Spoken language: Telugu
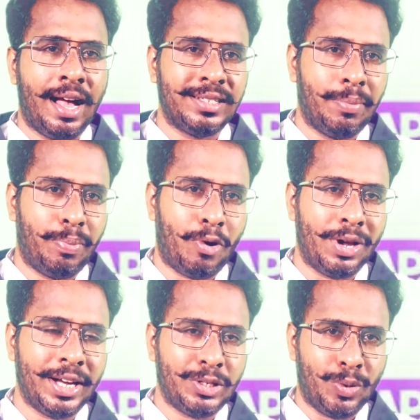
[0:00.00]
అసలు
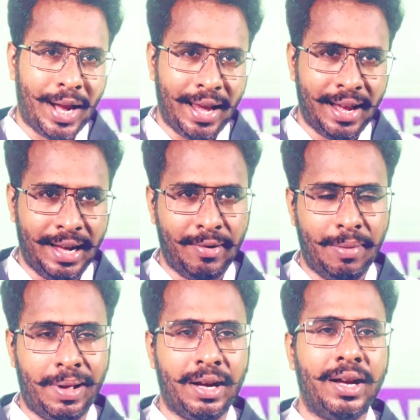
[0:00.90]
ప్రాజెక్ట్స్ ఉన్నాయా
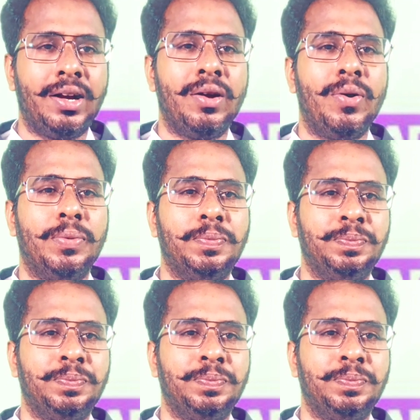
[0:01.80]
లేవా మార్కెట్లో